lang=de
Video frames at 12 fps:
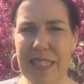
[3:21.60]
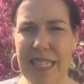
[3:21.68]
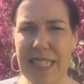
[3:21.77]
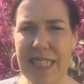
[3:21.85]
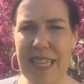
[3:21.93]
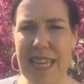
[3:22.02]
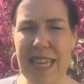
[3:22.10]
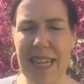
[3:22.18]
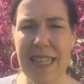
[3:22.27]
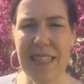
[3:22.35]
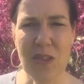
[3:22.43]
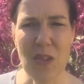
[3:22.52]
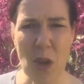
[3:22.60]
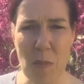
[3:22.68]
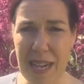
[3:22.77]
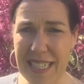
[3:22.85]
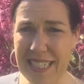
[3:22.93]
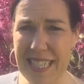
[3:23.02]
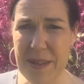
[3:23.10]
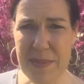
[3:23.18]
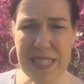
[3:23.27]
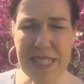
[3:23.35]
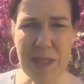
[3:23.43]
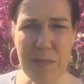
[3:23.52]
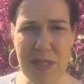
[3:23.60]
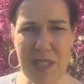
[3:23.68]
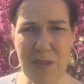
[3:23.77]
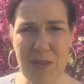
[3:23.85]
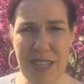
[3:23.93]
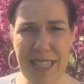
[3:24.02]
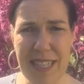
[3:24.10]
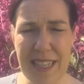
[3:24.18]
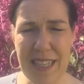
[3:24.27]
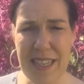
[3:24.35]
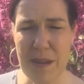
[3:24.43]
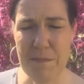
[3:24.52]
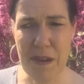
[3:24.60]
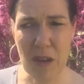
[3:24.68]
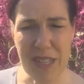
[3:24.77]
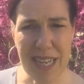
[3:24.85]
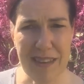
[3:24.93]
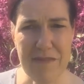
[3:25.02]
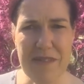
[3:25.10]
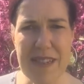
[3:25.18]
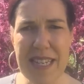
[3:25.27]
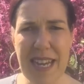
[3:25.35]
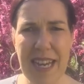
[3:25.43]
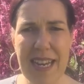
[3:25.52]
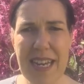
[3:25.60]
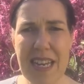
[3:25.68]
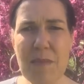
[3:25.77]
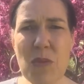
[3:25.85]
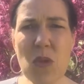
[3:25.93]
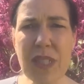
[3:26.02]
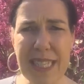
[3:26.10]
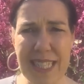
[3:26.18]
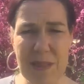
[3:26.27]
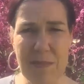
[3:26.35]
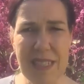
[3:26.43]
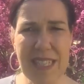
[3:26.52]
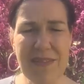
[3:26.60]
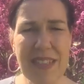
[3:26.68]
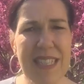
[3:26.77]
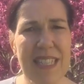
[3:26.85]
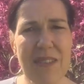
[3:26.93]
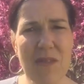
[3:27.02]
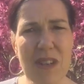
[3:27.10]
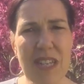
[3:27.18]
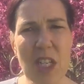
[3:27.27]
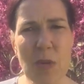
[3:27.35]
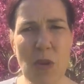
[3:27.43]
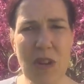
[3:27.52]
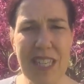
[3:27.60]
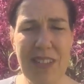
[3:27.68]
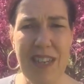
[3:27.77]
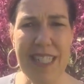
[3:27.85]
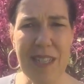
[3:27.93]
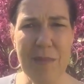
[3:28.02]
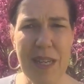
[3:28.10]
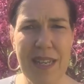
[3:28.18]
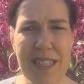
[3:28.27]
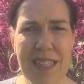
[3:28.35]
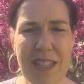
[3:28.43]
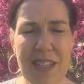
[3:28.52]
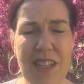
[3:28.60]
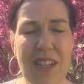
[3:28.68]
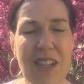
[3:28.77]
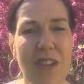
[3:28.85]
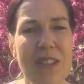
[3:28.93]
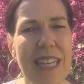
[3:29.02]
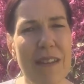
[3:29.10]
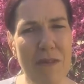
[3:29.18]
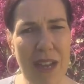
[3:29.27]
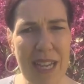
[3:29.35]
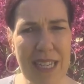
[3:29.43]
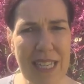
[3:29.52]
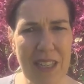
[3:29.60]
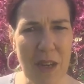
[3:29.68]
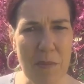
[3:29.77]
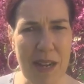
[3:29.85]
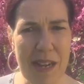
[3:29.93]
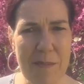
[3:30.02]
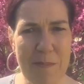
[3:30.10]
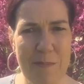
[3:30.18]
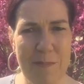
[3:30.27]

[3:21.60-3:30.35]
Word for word: Ja? Also nochmal, nimm es nicht persönlich, bau dir einen Filter ein, nimm nur das mit, was dich wirklich sportlich weiterbringt und dann frage ihn nochmal.